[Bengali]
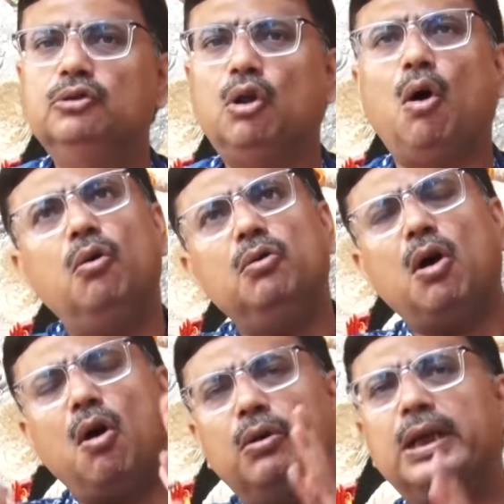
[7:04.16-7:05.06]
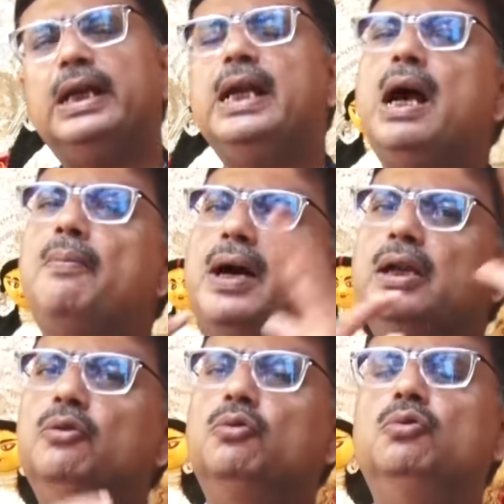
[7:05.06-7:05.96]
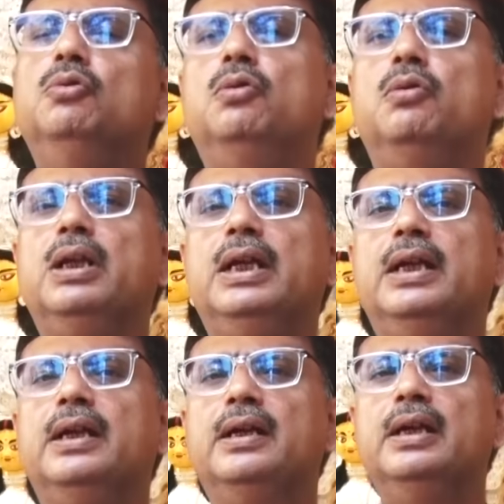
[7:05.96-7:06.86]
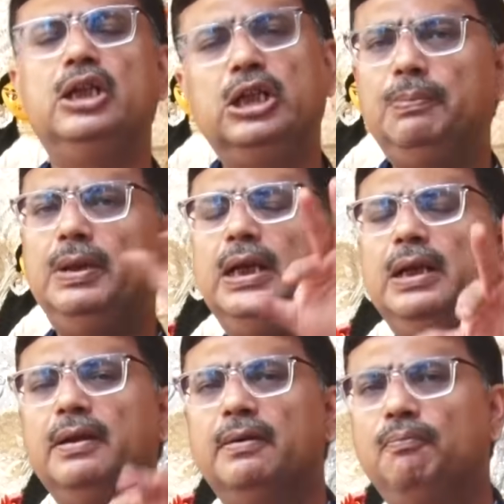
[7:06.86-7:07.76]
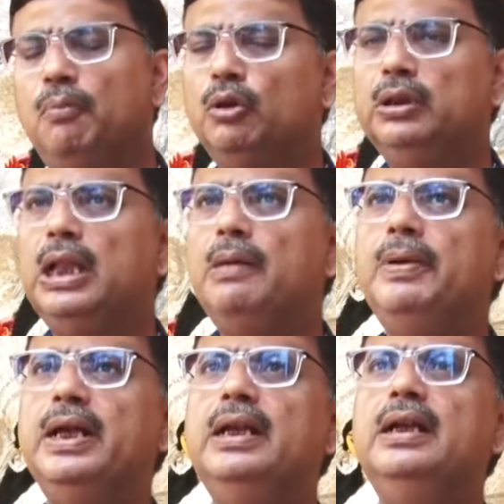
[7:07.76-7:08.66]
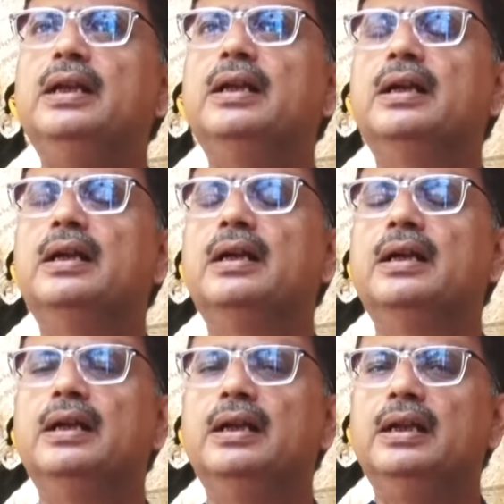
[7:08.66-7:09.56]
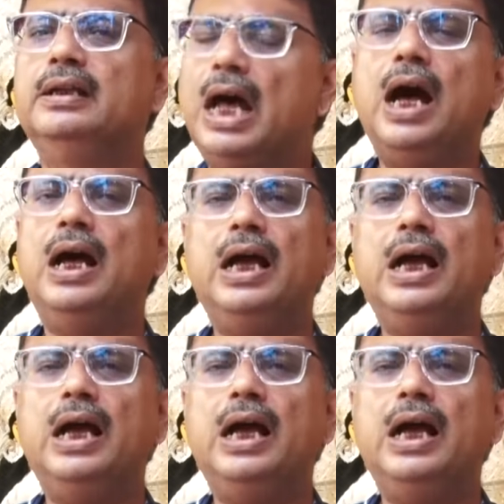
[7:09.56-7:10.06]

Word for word: তখন অনেকে আবার নতুন করে শিবির বদলাবেন না